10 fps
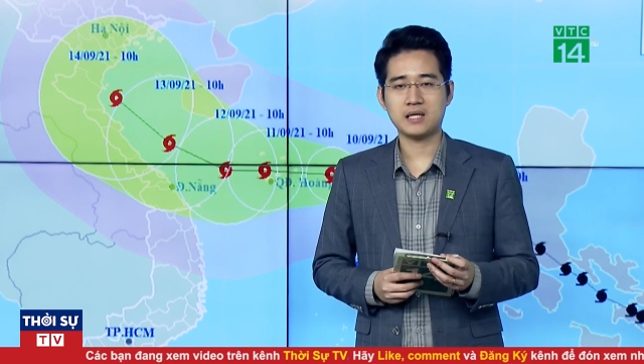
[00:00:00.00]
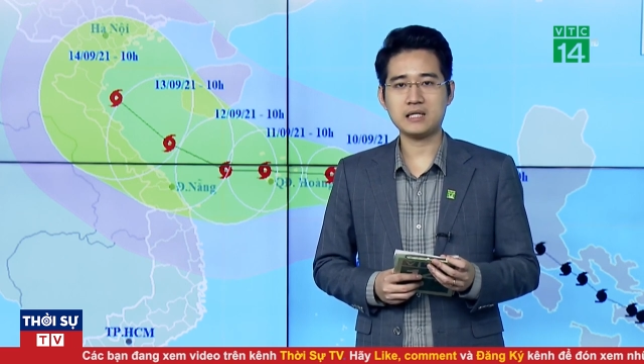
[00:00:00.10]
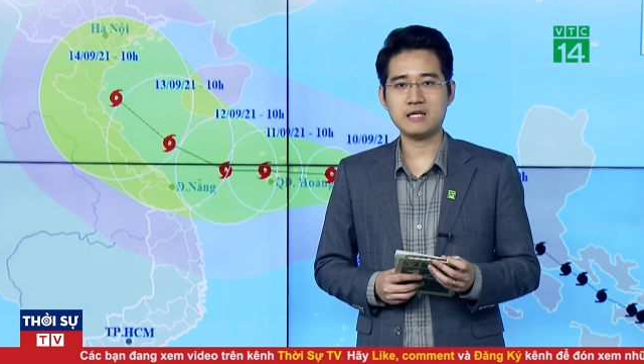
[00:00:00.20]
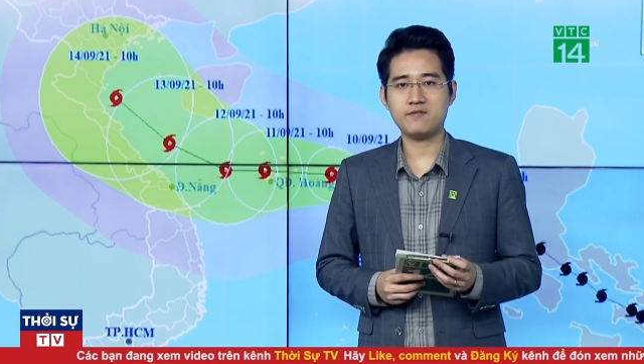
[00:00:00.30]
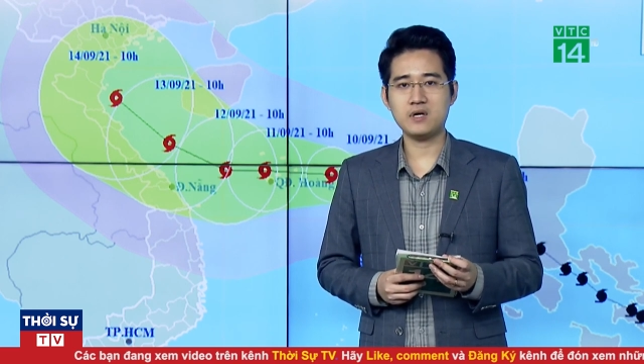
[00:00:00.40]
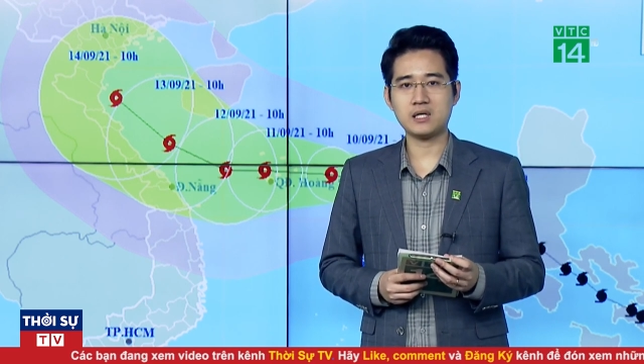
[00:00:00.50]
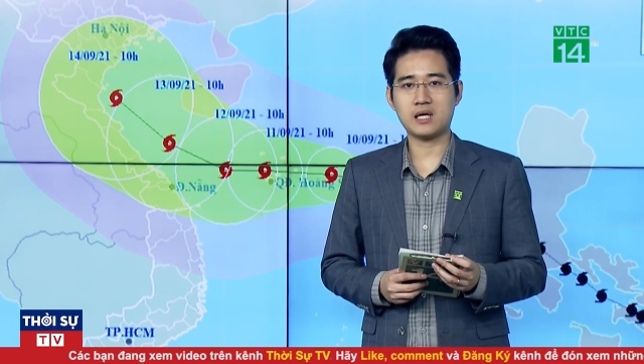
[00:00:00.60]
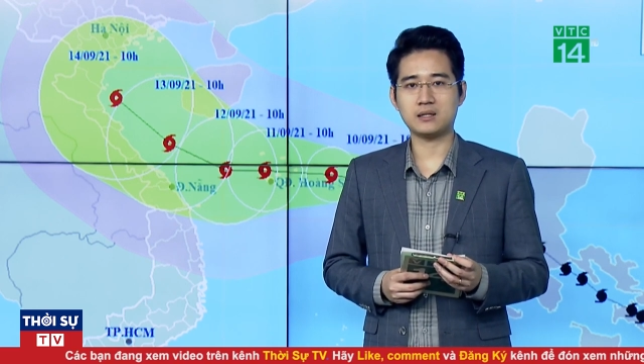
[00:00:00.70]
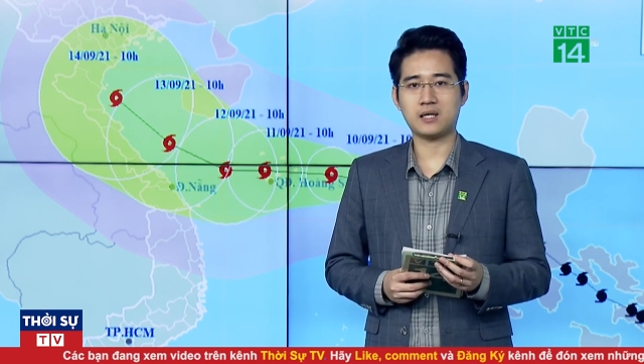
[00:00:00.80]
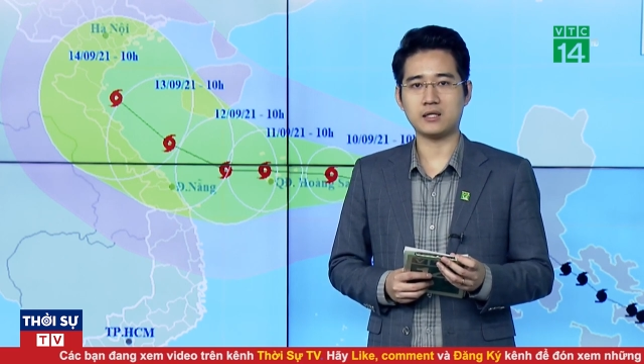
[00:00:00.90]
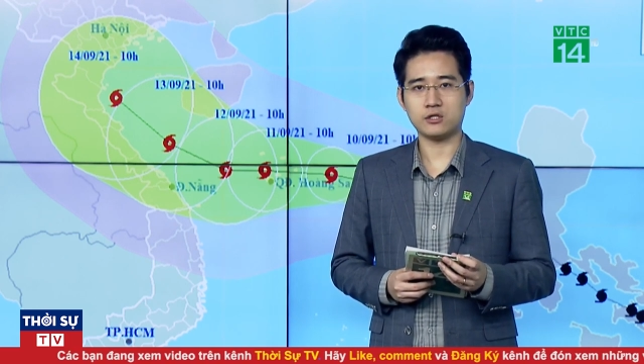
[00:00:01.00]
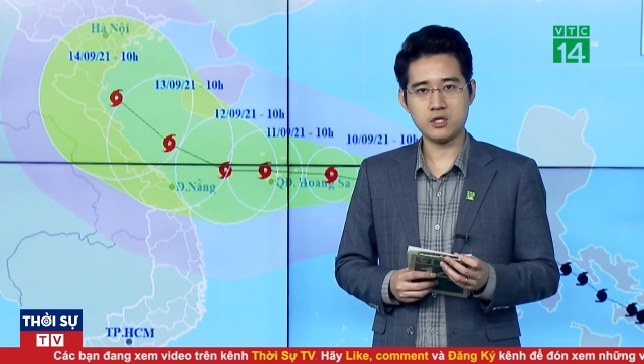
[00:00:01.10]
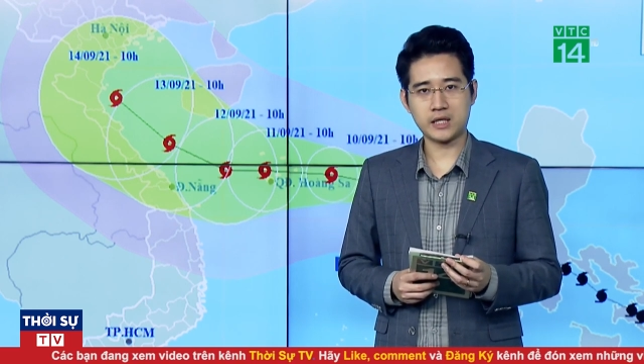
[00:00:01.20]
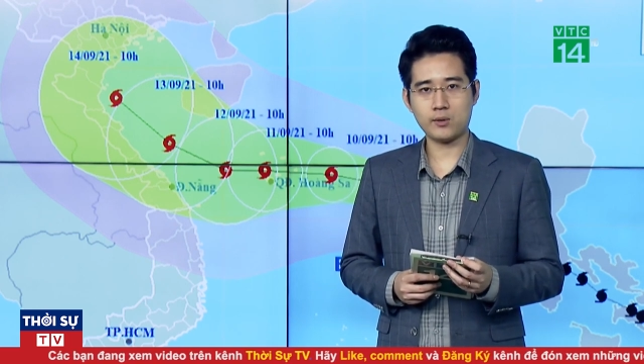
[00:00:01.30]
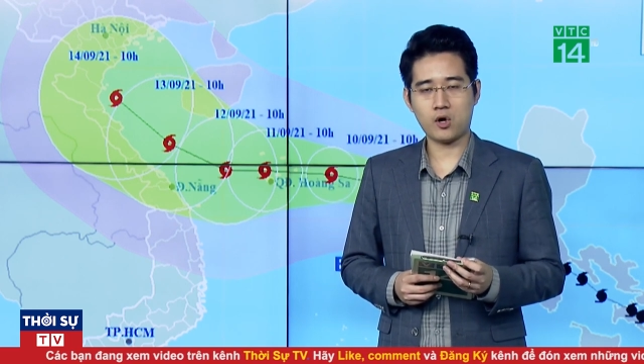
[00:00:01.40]
Các địa phương cần khẩn
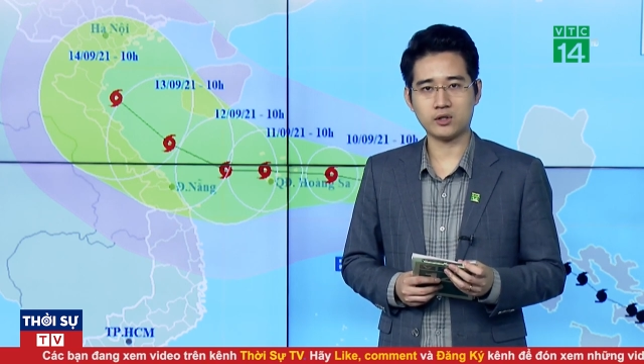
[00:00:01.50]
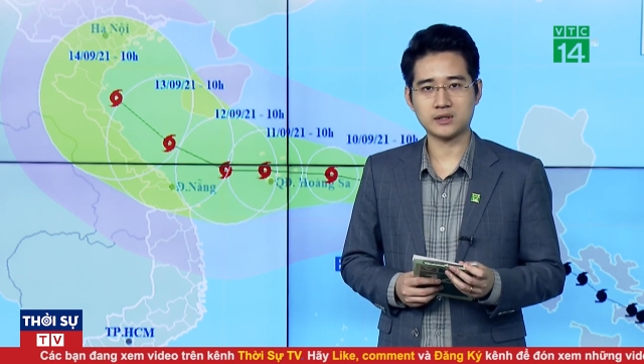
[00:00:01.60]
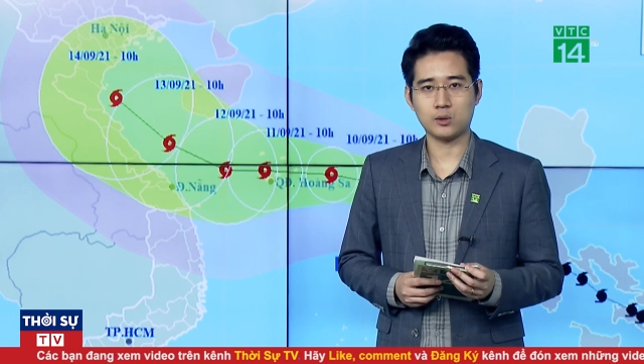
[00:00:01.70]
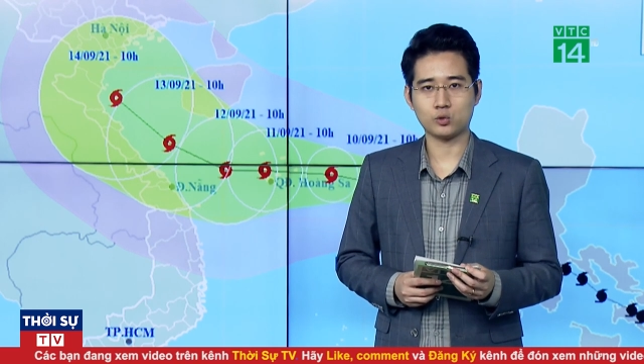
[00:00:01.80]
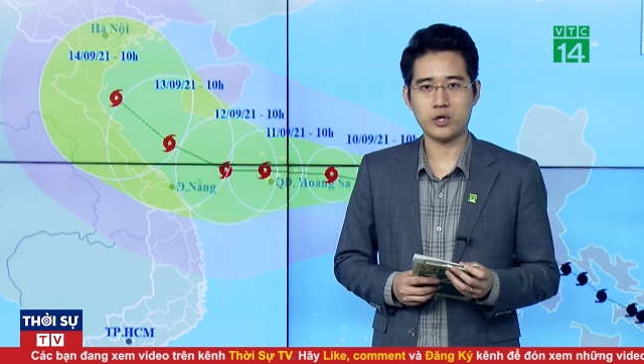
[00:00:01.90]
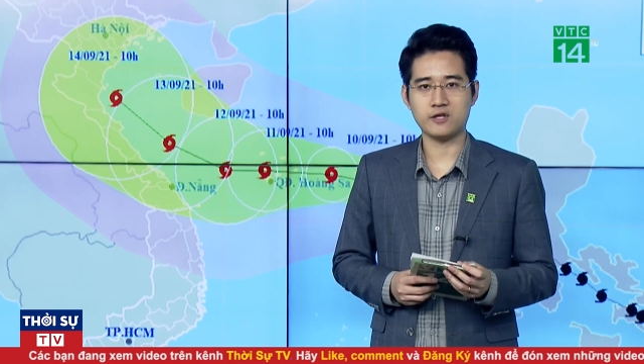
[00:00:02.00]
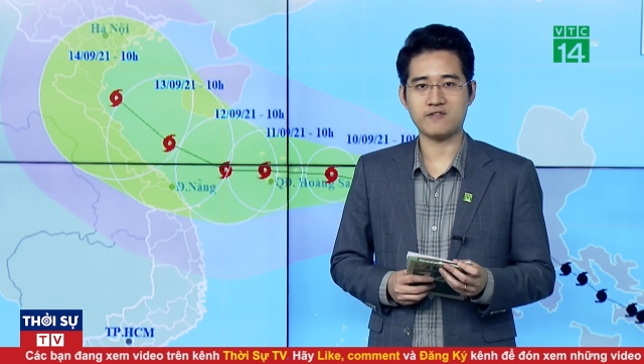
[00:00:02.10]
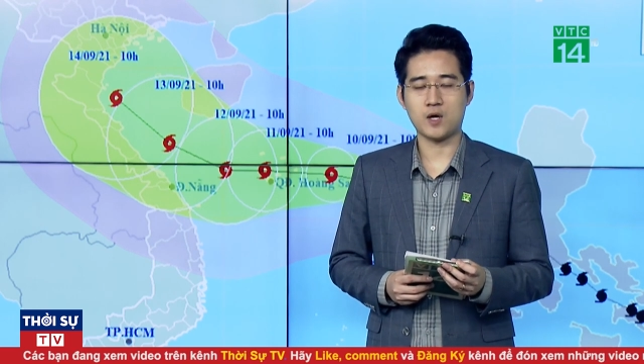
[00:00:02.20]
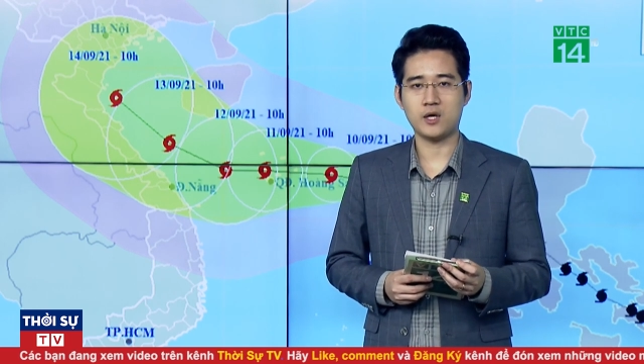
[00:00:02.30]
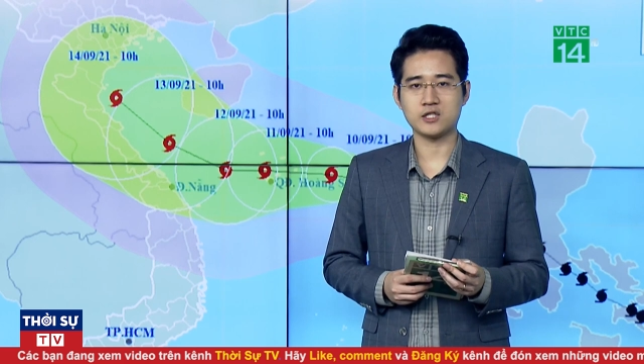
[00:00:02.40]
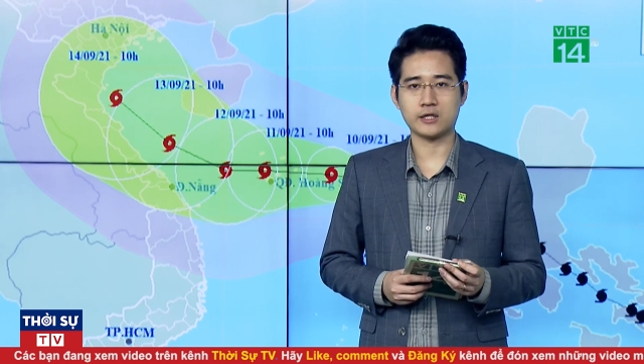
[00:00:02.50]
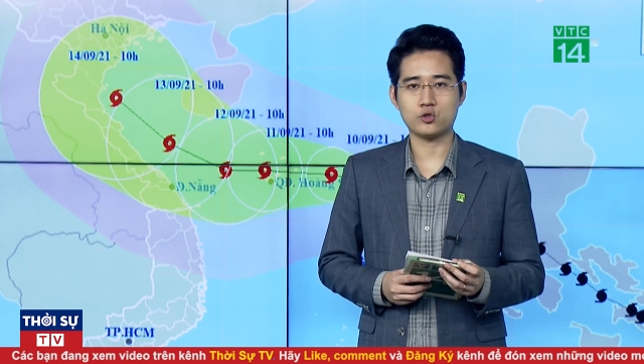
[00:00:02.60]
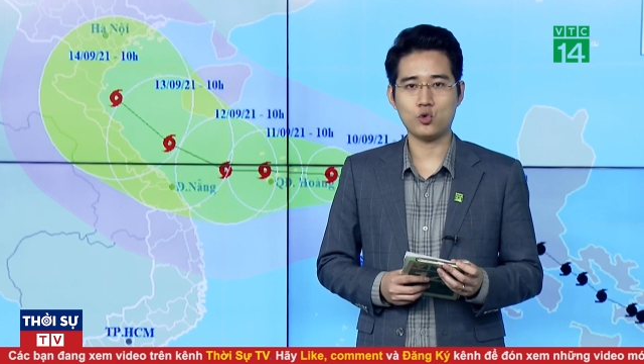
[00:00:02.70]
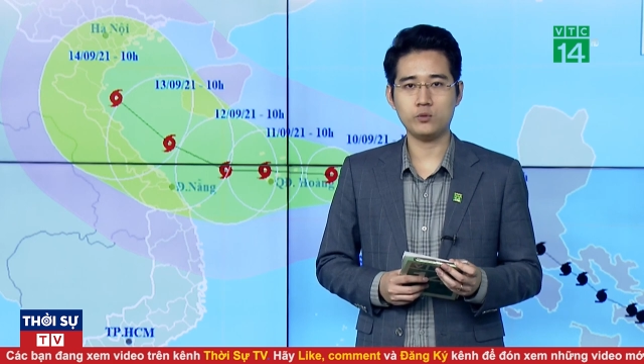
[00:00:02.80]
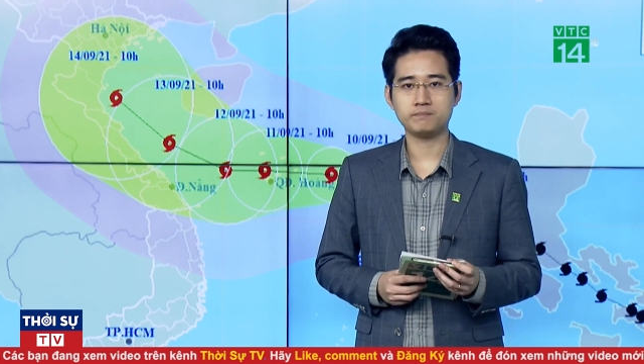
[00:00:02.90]
trương kêu gọi tàu thuyền vào bờ tránh
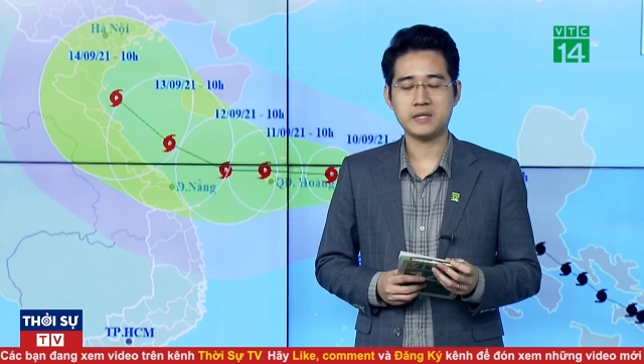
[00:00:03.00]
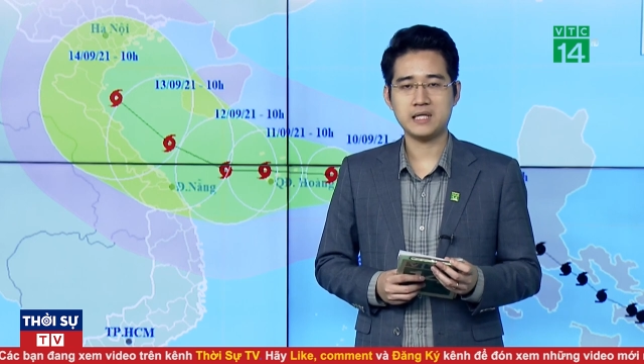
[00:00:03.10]
trú.